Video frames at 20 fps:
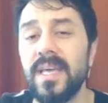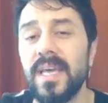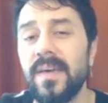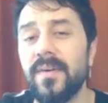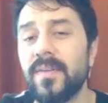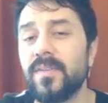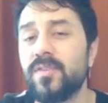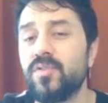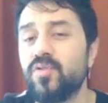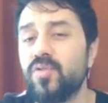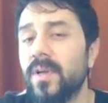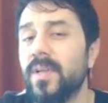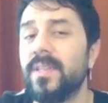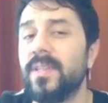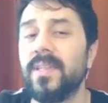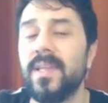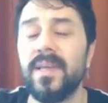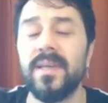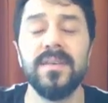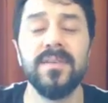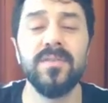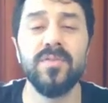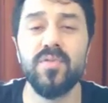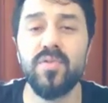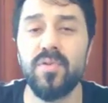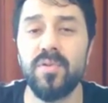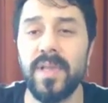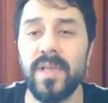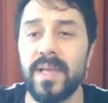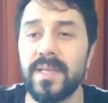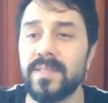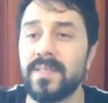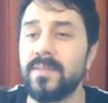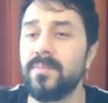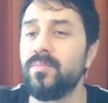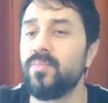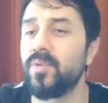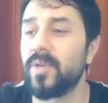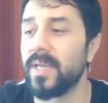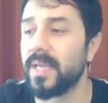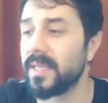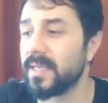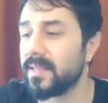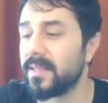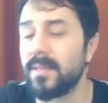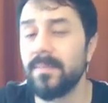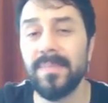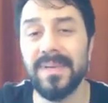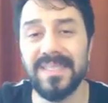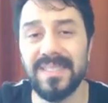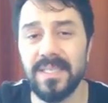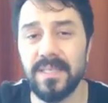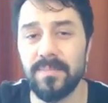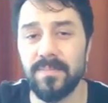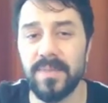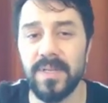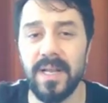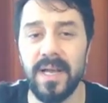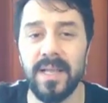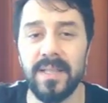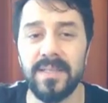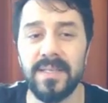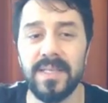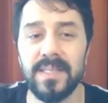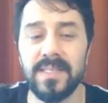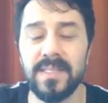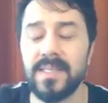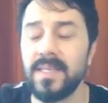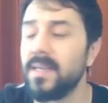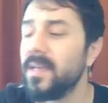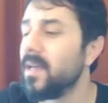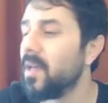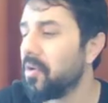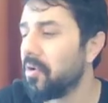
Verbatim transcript: Evet şu anda Google yazdım. Buraya gitti. Basit bir adresti.